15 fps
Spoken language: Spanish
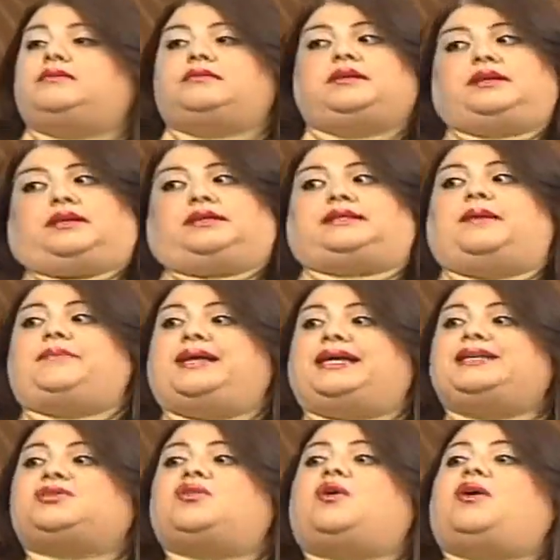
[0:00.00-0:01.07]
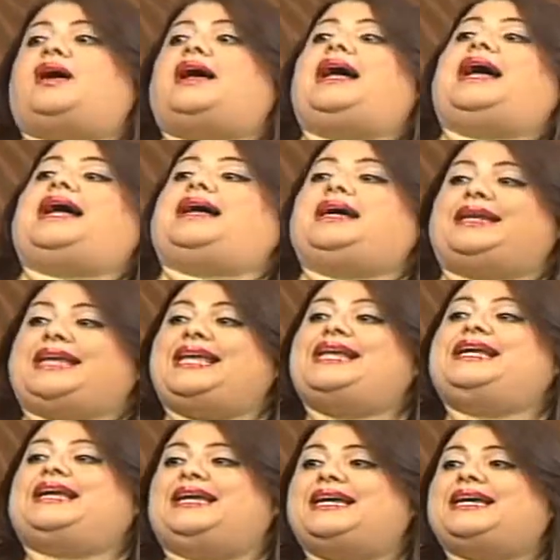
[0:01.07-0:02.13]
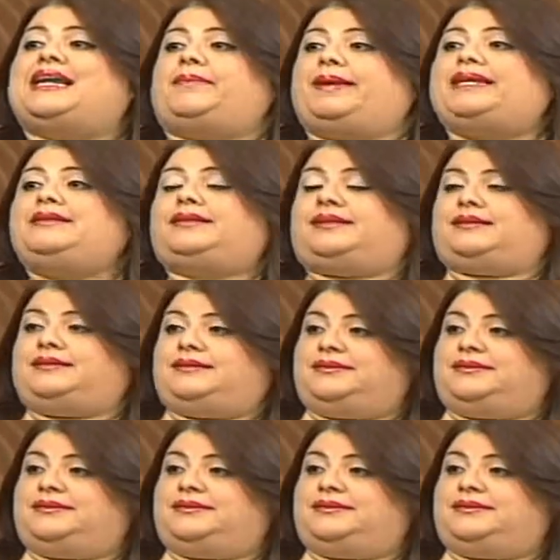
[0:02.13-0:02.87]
Eh, también eso incrementa.